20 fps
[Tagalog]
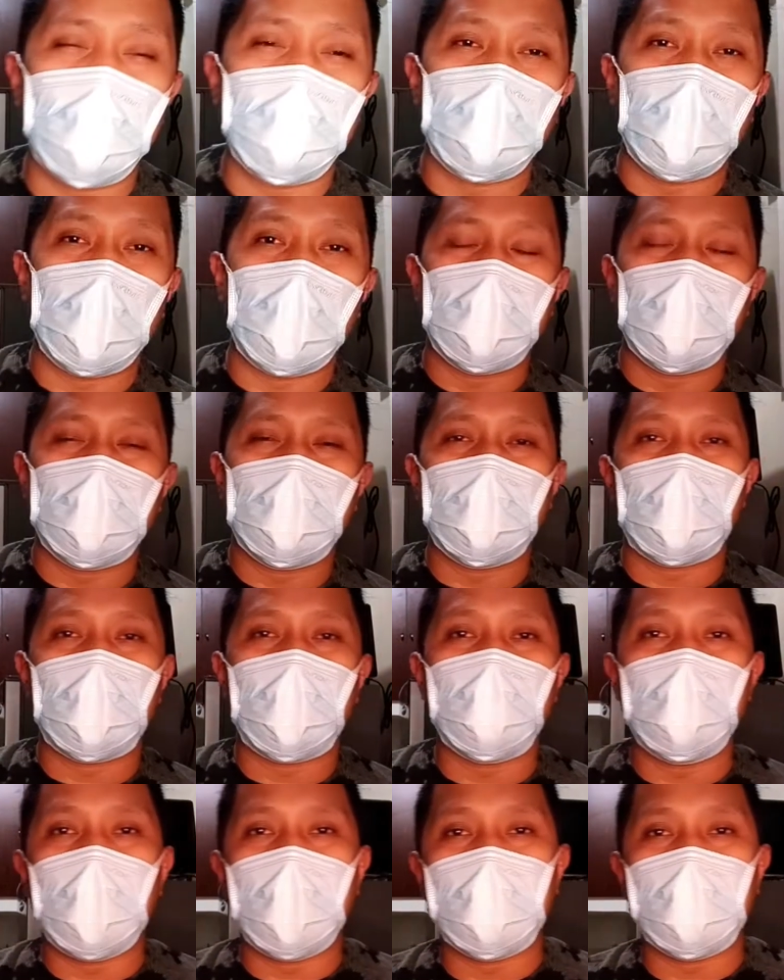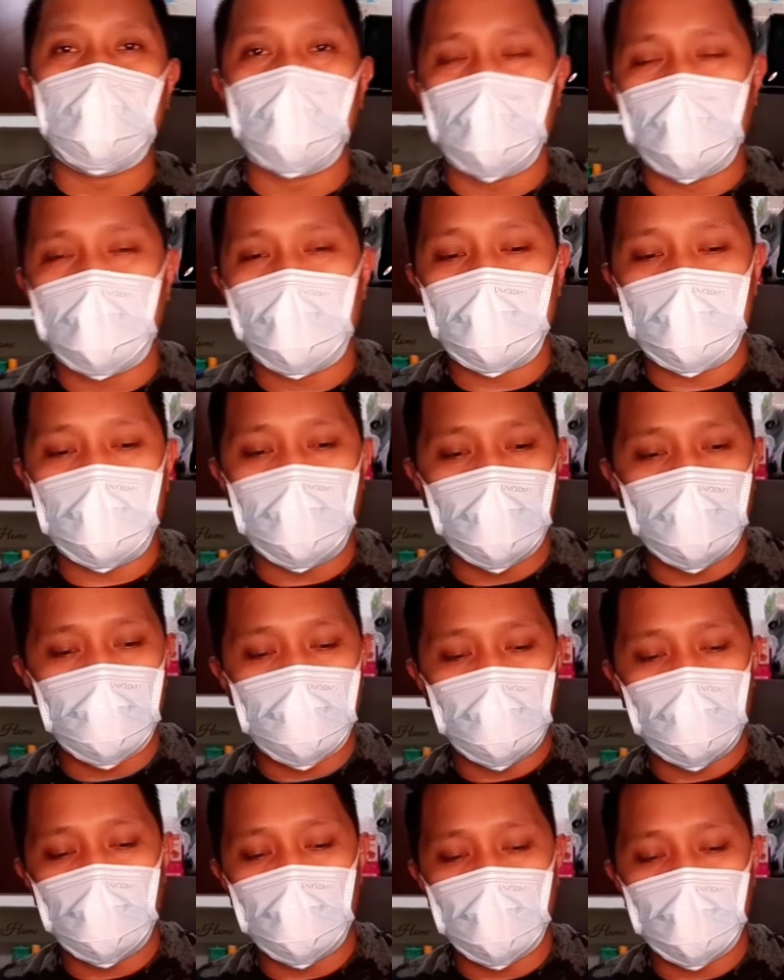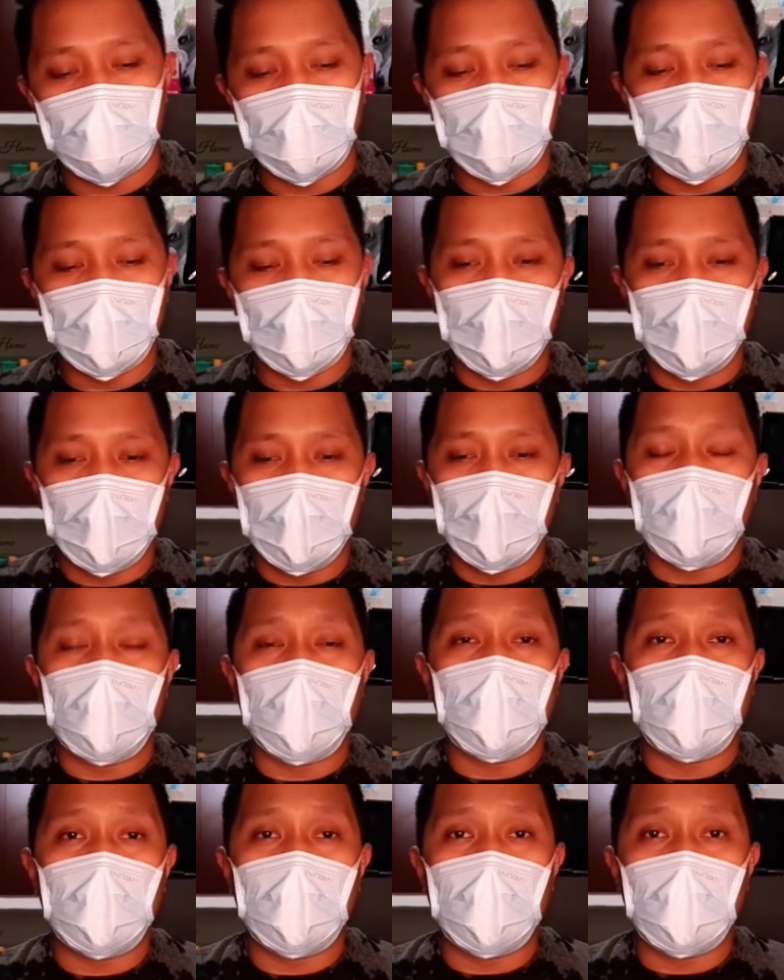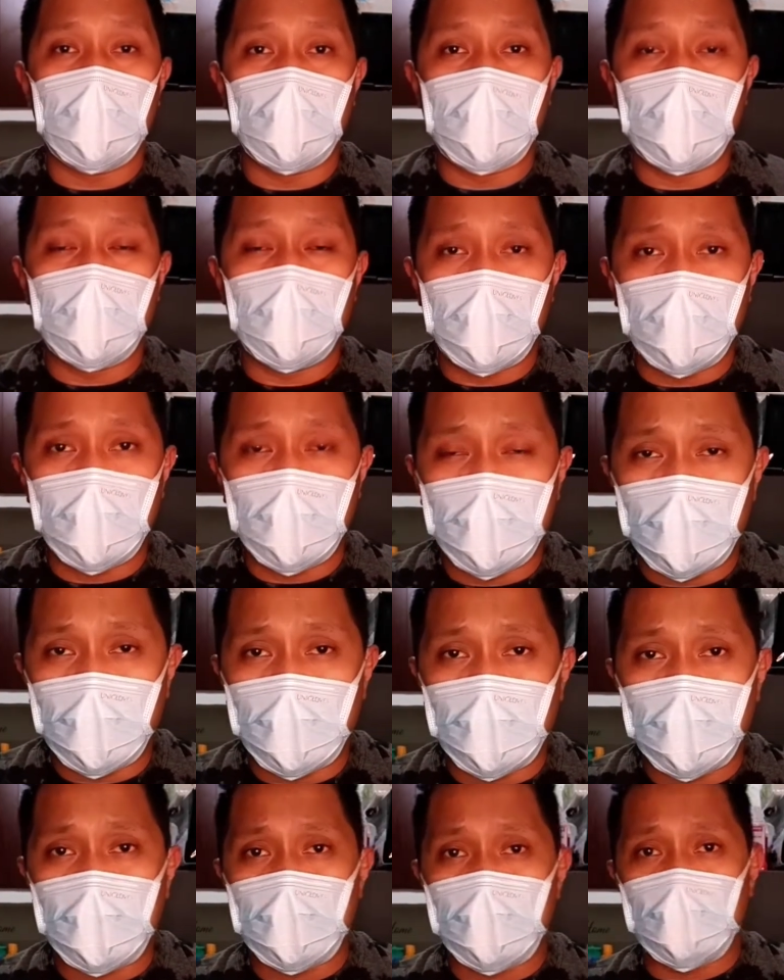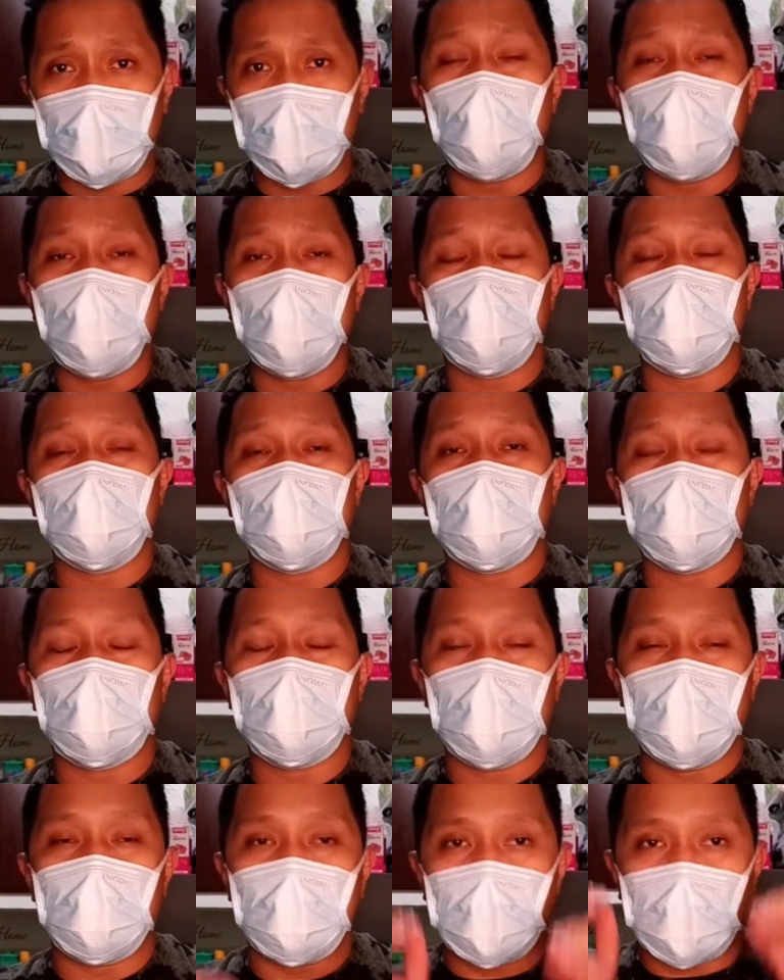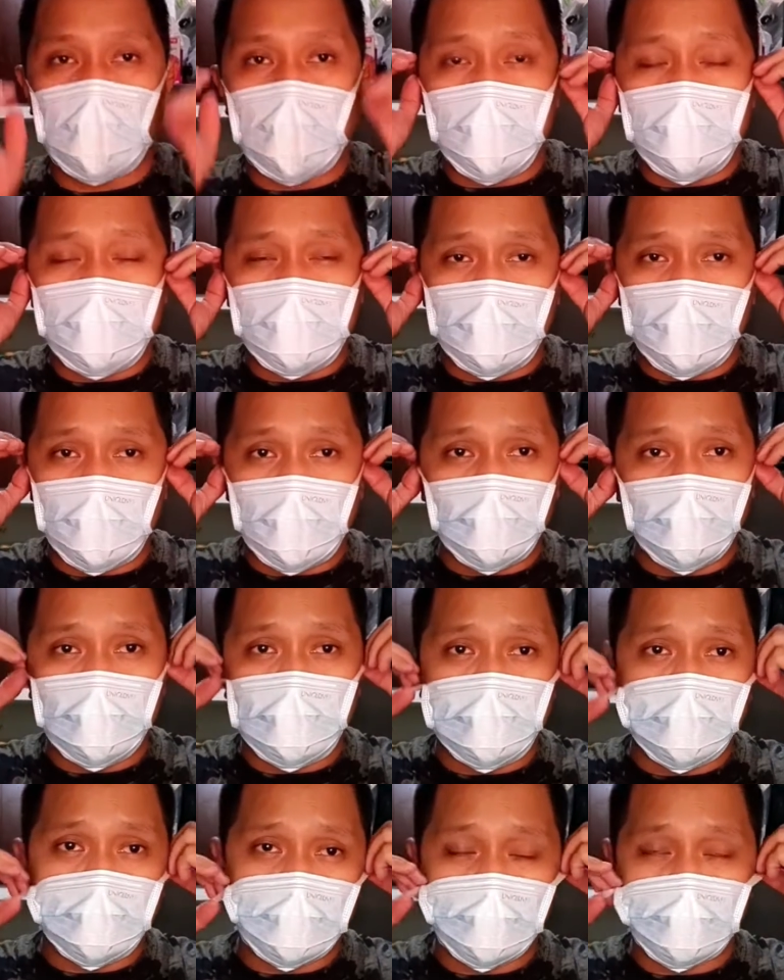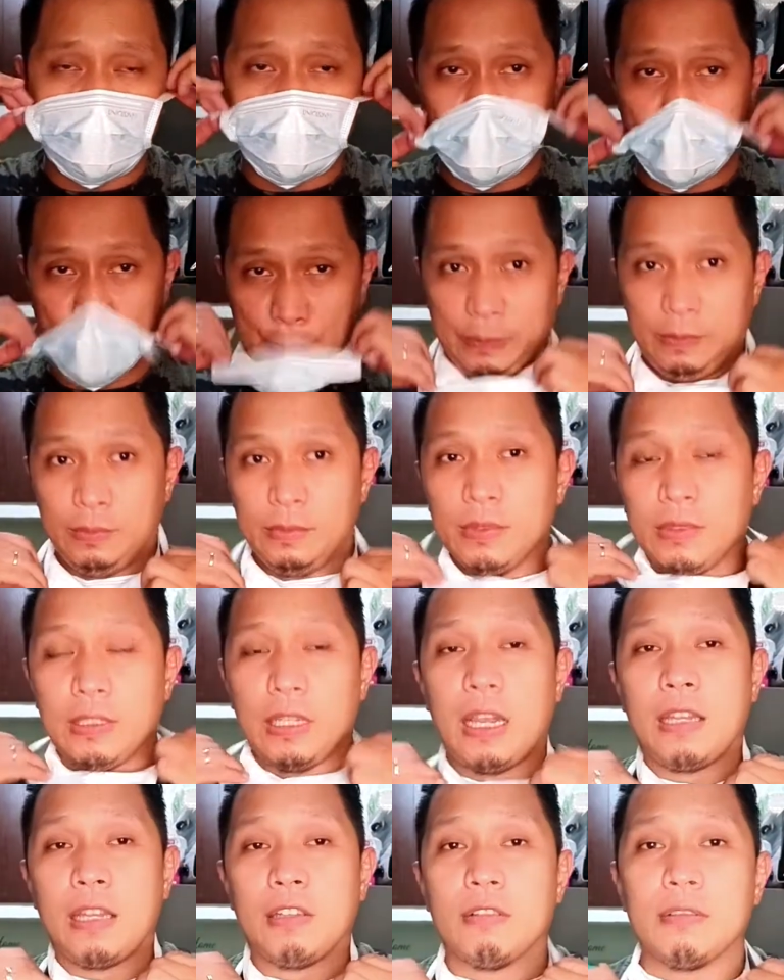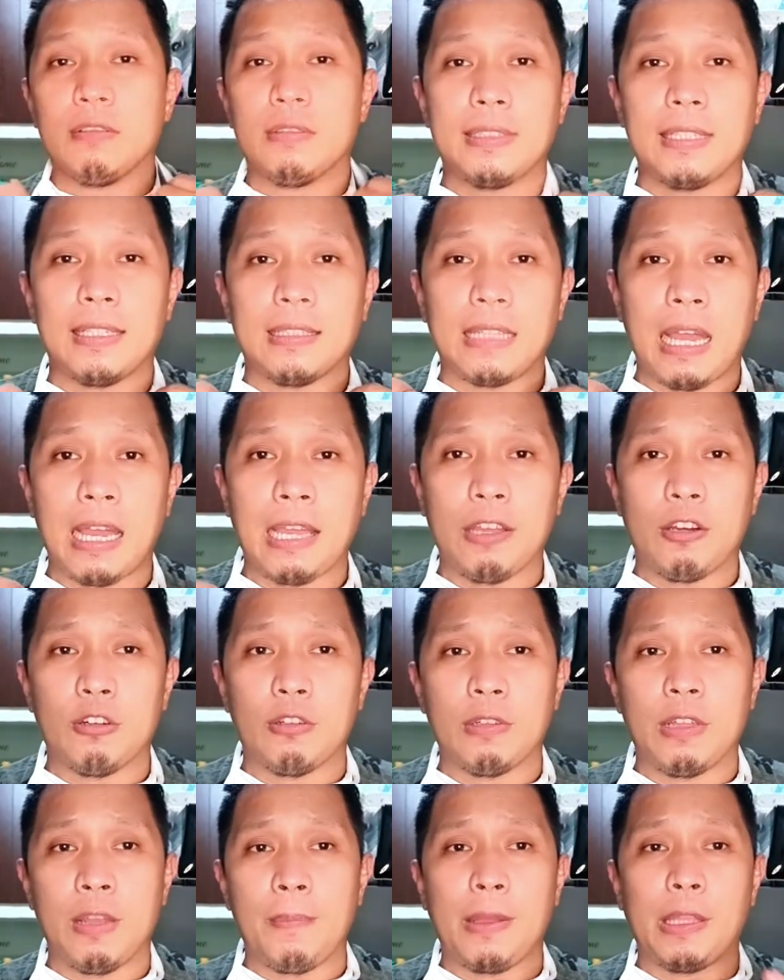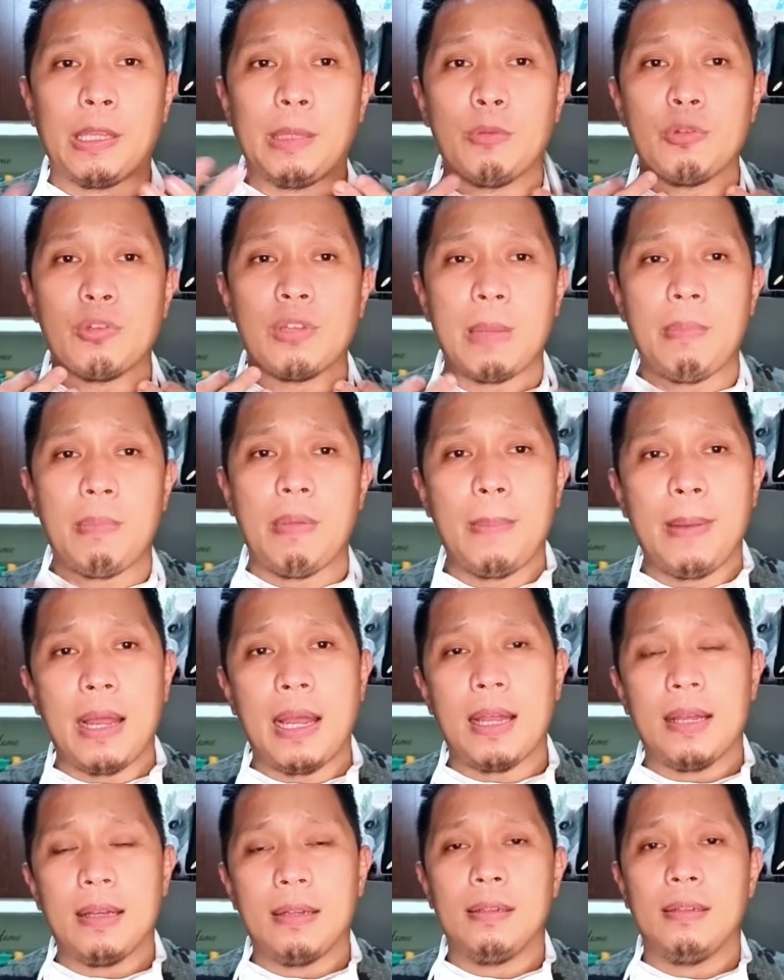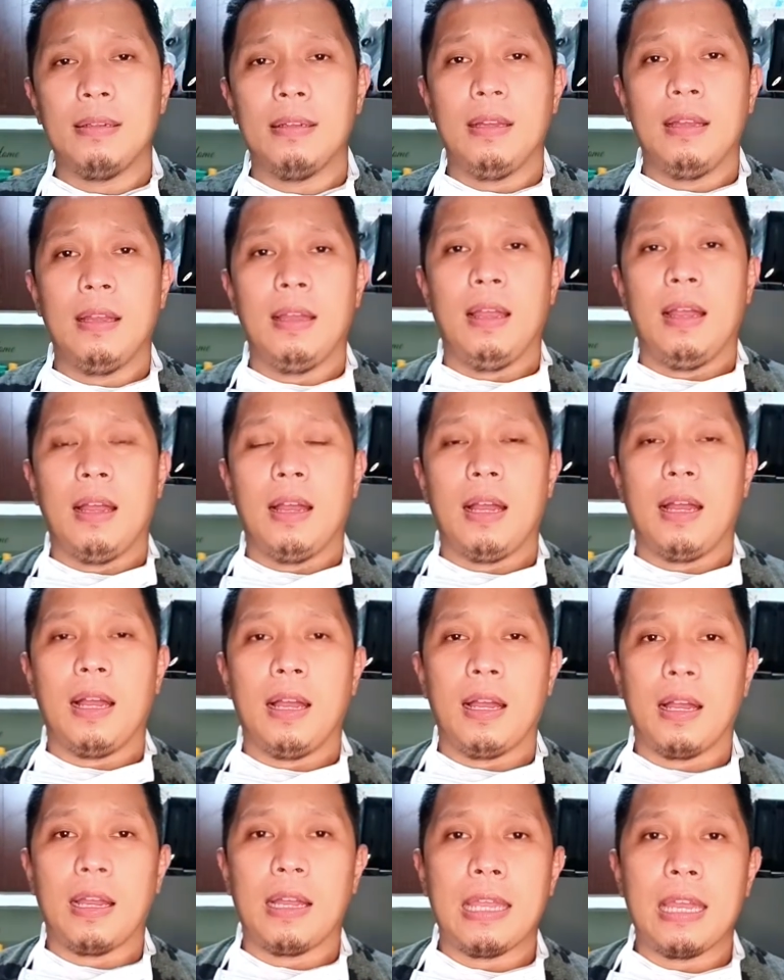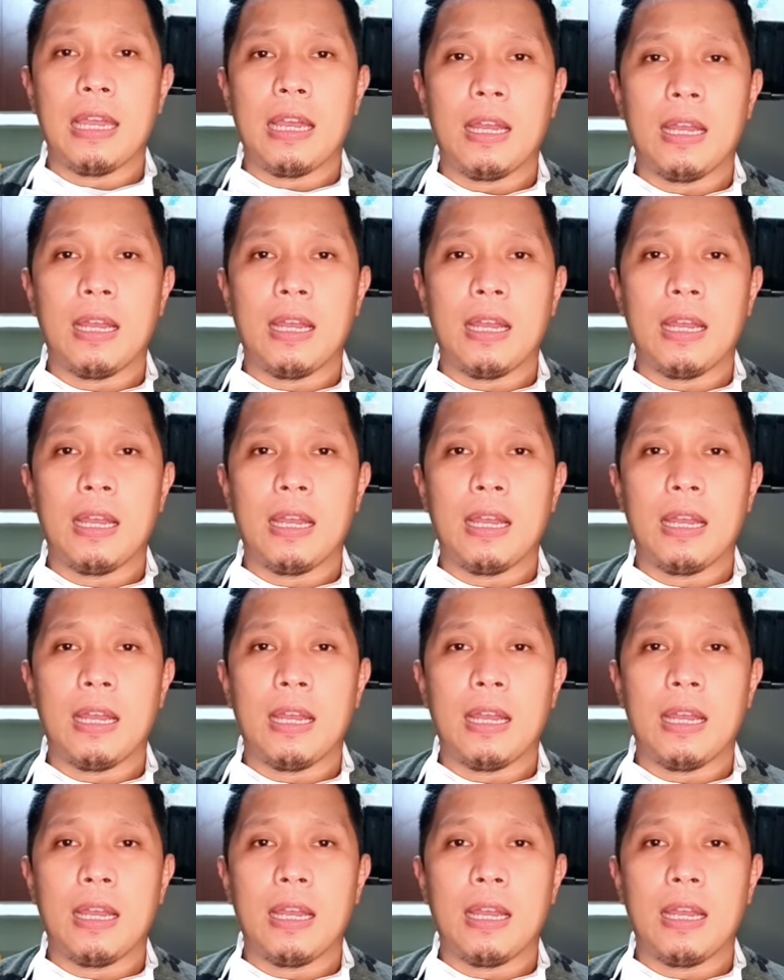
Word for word: mga kabladers, uh, yun yung difference ng yan, yung sa tie-on. Pwede mo siyang ibaba. Uh, kaya,